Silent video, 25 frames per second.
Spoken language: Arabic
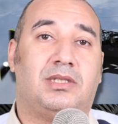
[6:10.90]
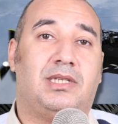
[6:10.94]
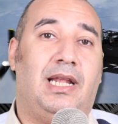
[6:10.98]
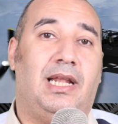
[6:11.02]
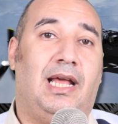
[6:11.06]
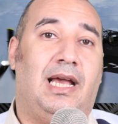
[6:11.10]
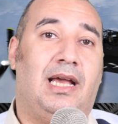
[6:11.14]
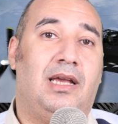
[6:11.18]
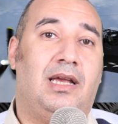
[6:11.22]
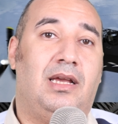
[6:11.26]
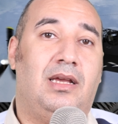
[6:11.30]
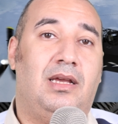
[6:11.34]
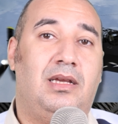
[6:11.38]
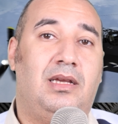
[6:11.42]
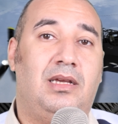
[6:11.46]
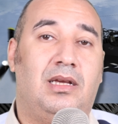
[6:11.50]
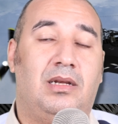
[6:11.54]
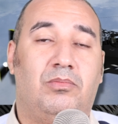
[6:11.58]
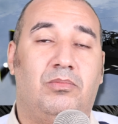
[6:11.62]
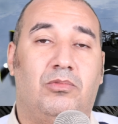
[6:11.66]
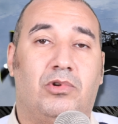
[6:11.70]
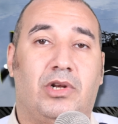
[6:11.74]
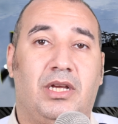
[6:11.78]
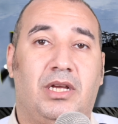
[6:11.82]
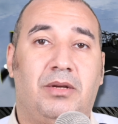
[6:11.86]
الحقيقية
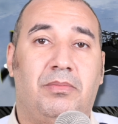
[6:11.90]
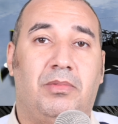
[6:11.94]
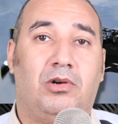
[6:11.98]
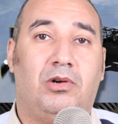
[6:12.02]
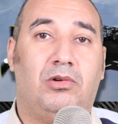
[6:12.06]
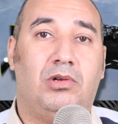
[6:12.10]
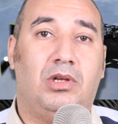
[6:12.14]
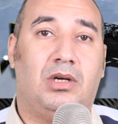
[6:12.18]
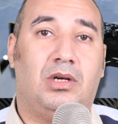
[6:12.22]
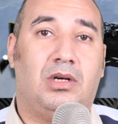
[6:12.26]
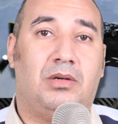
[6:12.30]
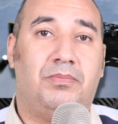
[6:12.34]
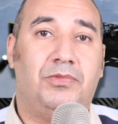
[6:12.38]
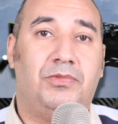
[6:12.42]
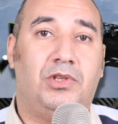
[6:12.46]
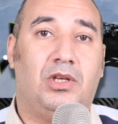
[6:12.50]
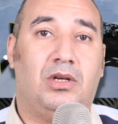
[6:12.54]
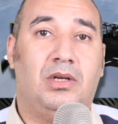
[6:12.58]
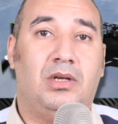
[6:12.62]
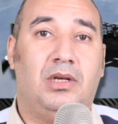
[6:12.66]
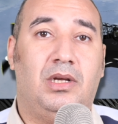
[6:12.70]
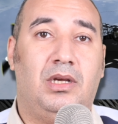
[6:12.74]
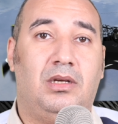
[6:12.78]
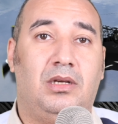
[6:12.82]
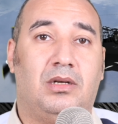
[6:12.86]
المرعبة والغامضة
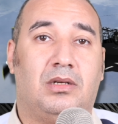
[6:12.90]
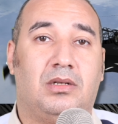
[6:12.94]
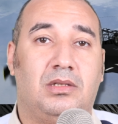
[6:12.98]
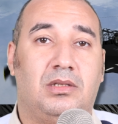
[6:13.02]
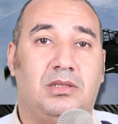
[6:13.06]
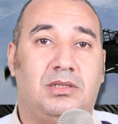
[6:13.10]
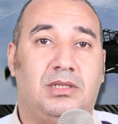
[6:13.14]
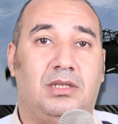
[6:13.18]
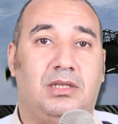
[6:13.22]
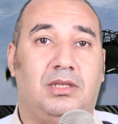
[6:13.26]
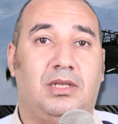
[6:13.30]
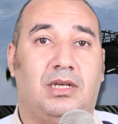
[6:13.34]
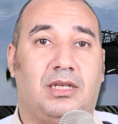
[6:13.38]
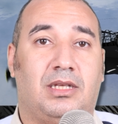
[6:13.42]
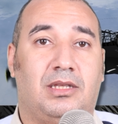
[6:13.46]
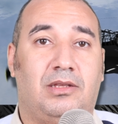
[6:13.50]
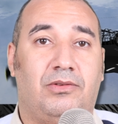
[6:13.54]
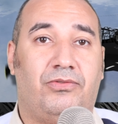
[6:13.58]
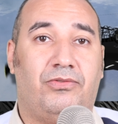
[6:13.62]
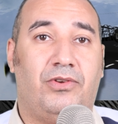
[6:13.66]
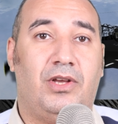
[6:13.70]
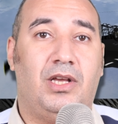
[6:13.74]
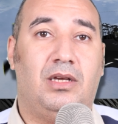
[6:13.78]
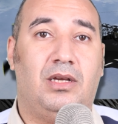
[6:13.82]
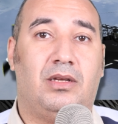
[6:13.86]
هي قصة
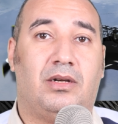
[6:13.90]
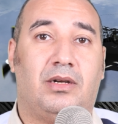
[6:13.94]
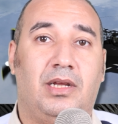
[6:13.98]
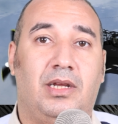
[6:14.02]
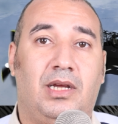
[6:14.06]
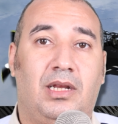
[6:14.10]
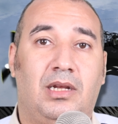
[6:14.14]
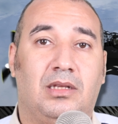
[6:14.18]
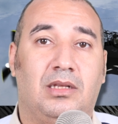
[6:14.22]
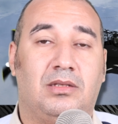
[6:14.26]
اختفاء الرحلة